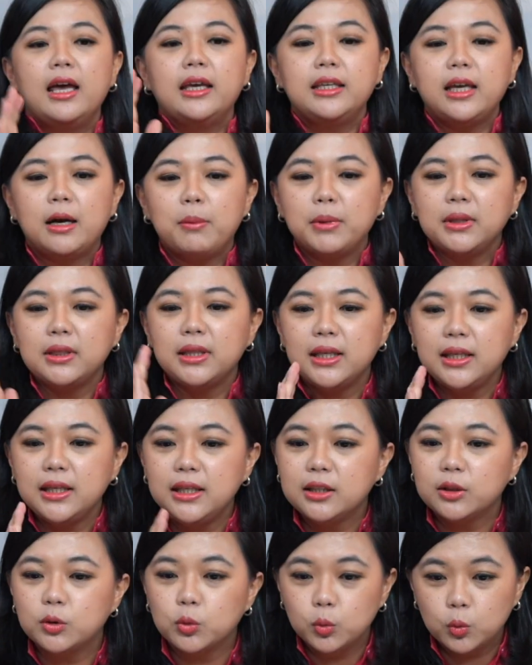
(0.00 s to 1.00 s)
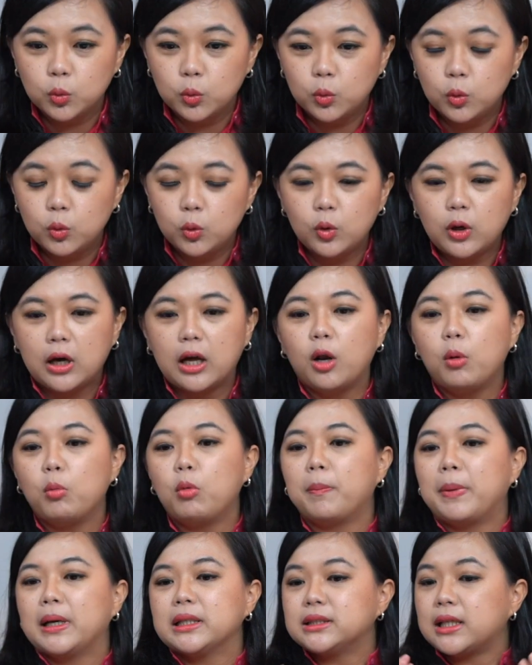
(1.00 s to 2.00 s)
Yang penting itu kalau
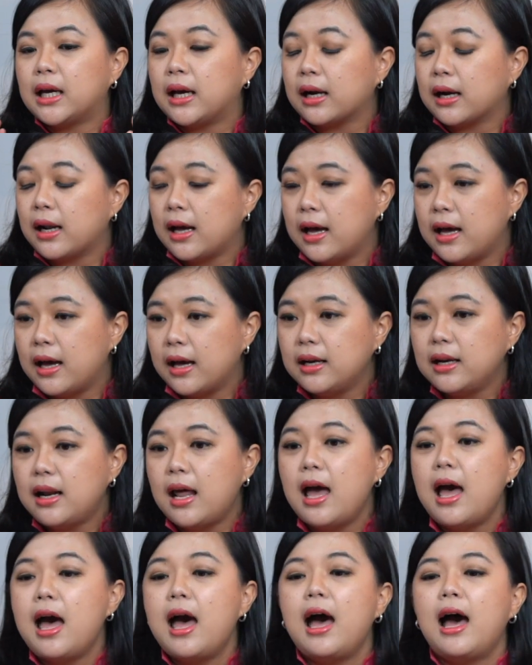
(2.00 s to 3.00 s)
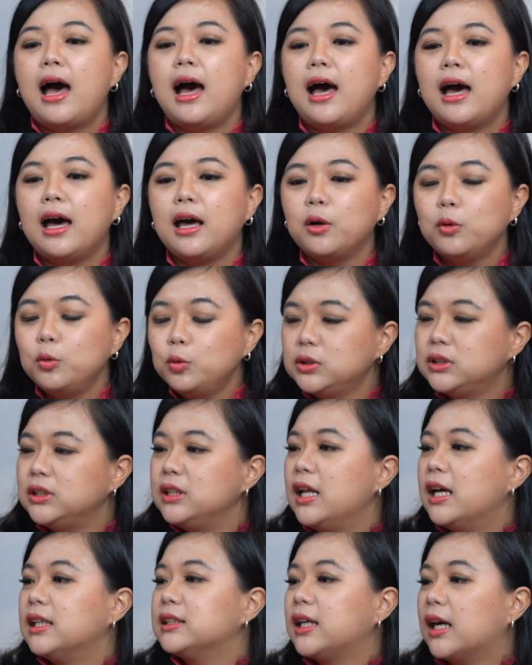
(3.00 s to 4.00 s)
mau pacaran harus
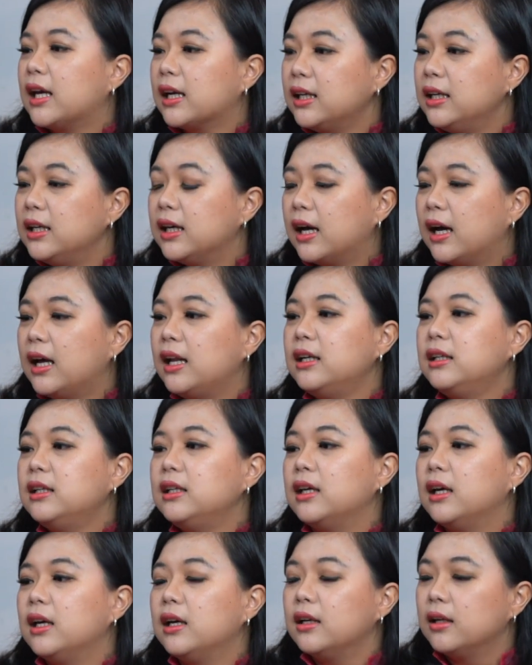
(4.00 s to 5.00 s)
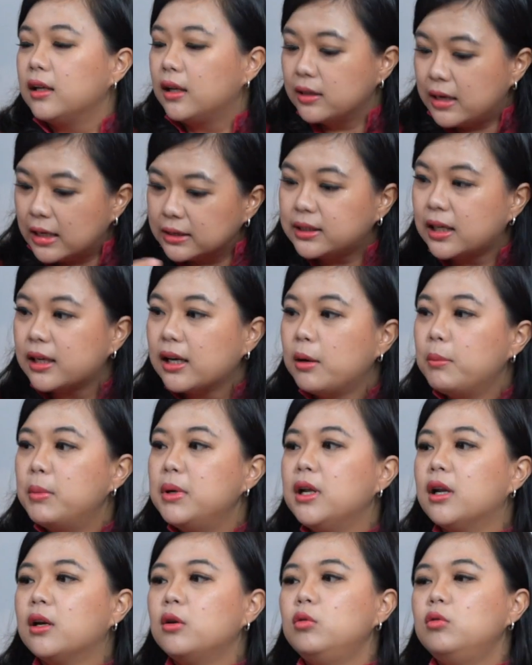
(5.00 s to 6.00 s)
didasari dengan dasar yang
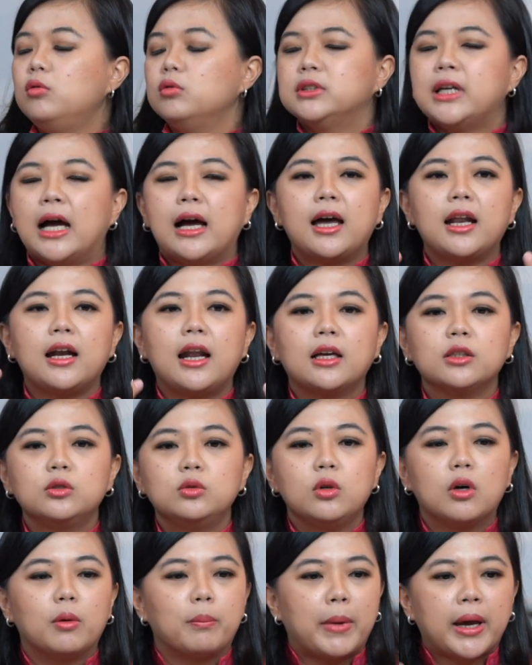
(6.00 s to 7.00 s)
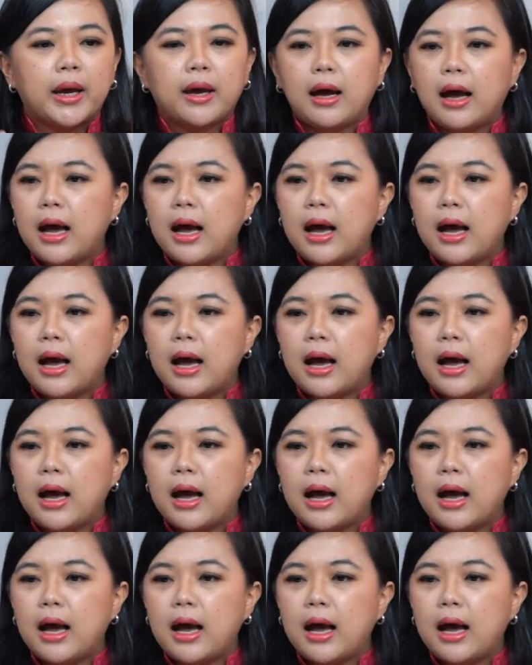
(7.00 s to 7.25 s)
benar dulu. Jangan langsung ke make